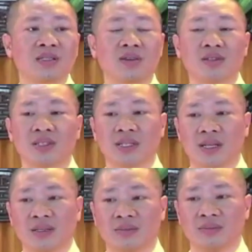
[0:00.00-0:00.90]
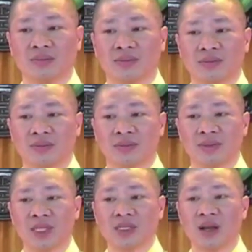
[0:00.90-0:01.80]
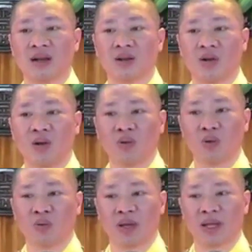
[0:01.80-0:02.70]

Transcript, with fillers: chân cho người khác. Chỉ cần con của